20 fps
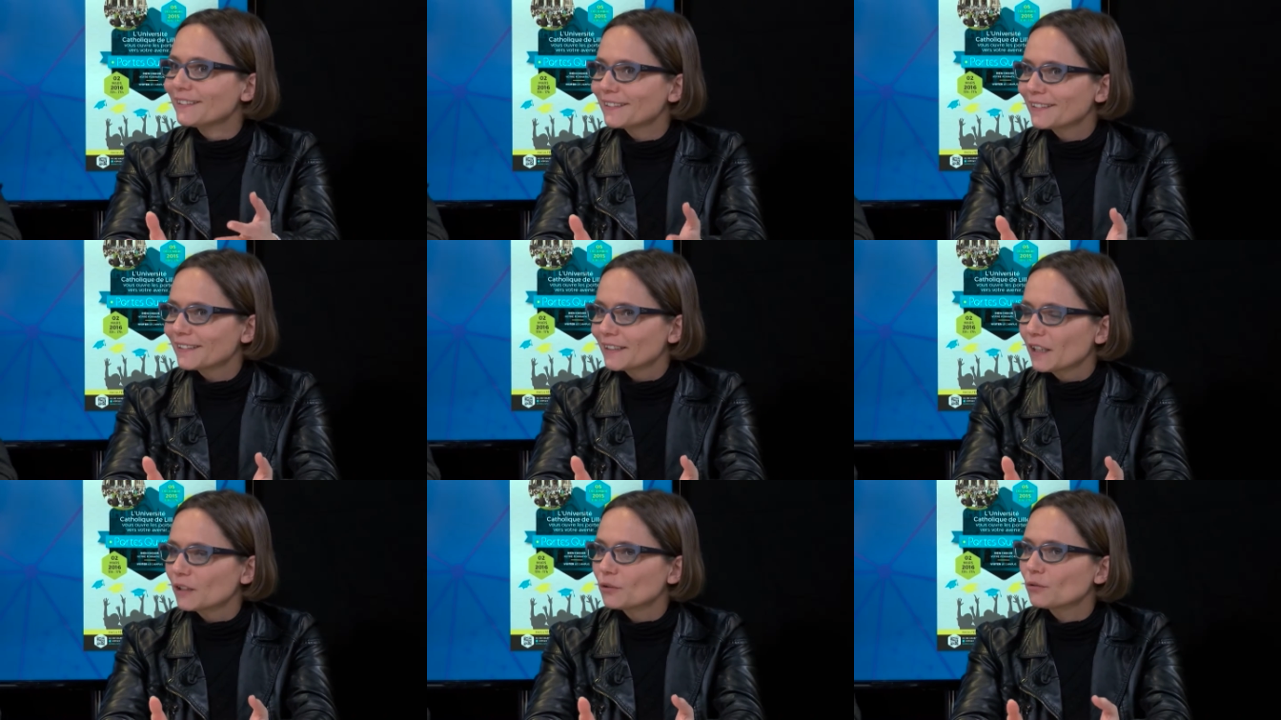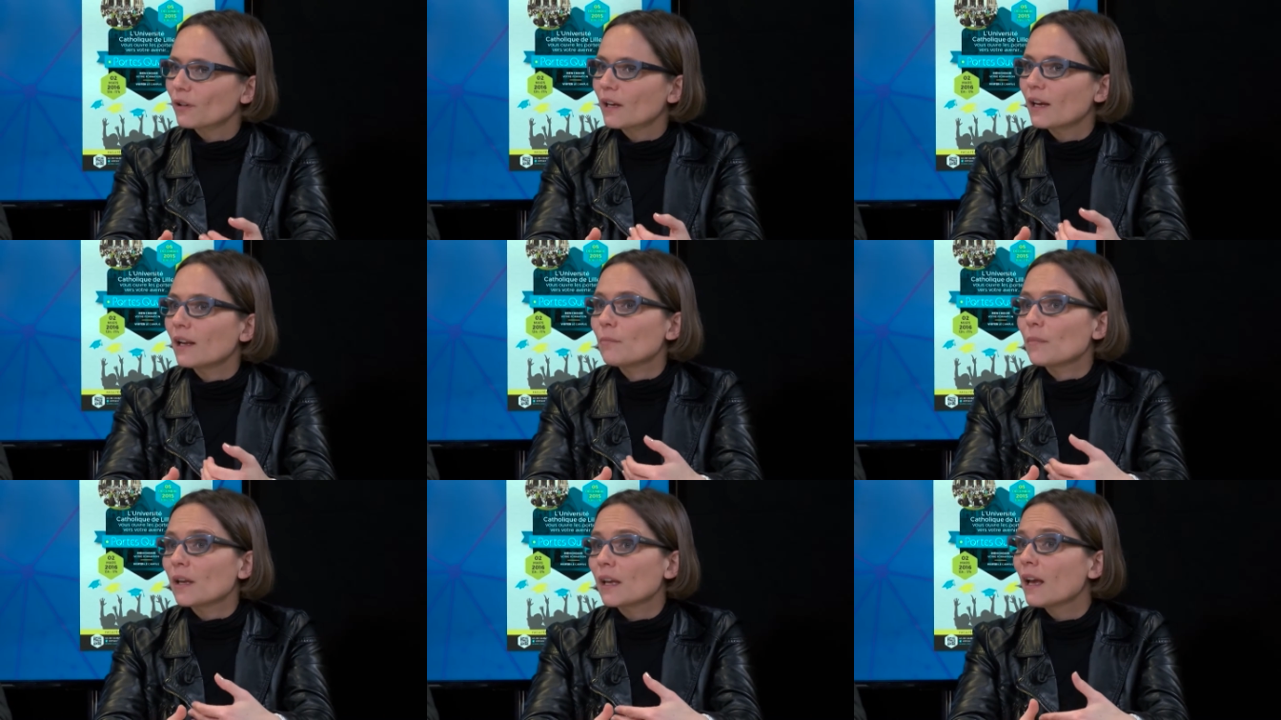c'est
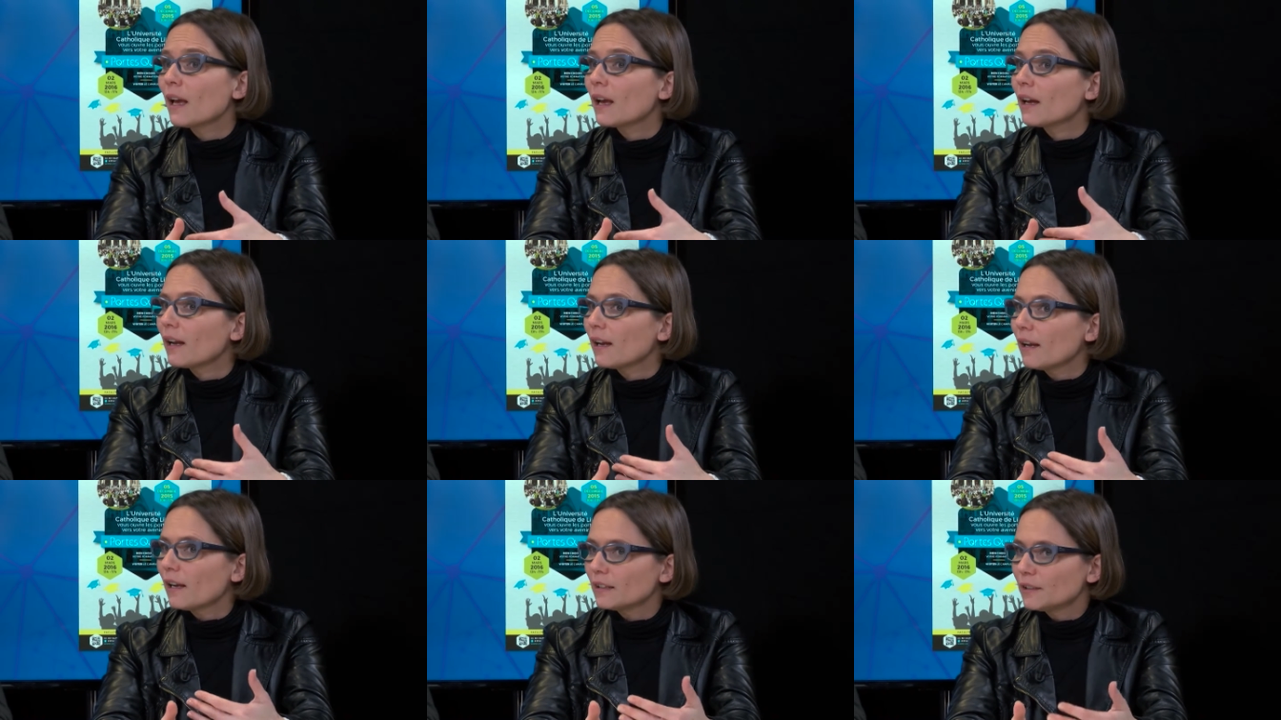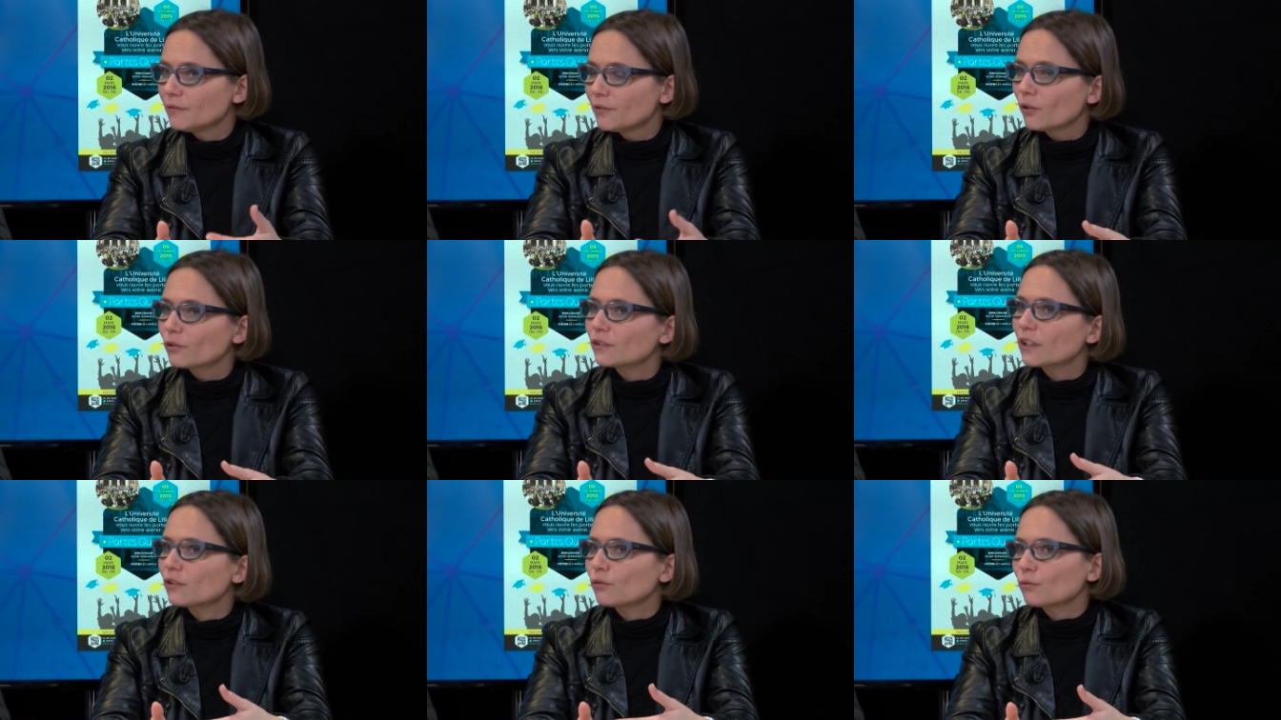naturel, mais la
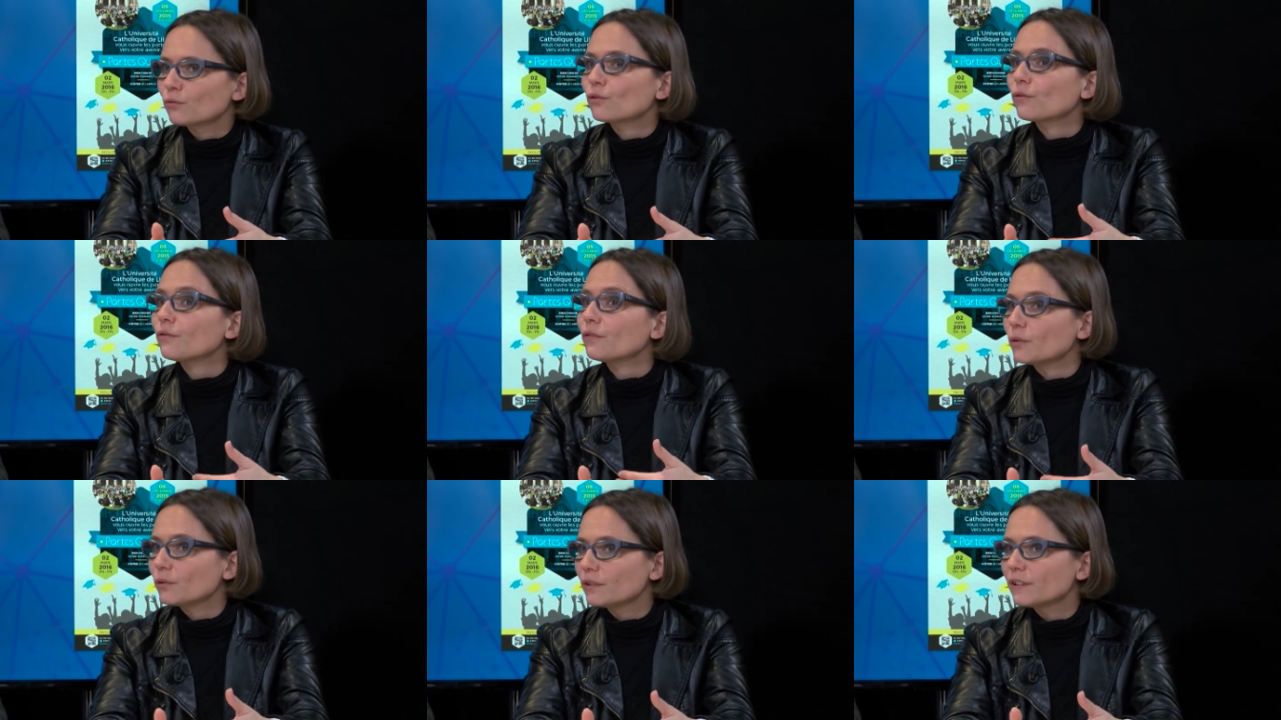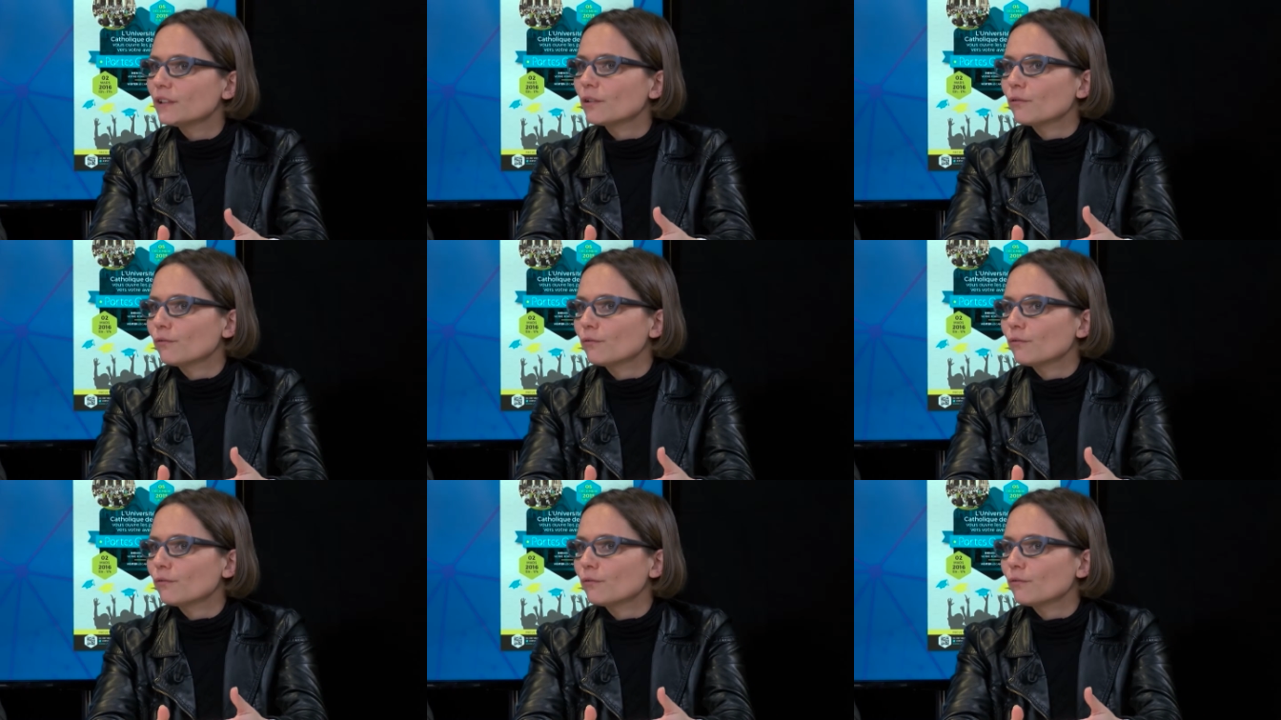différenciation se fait aussi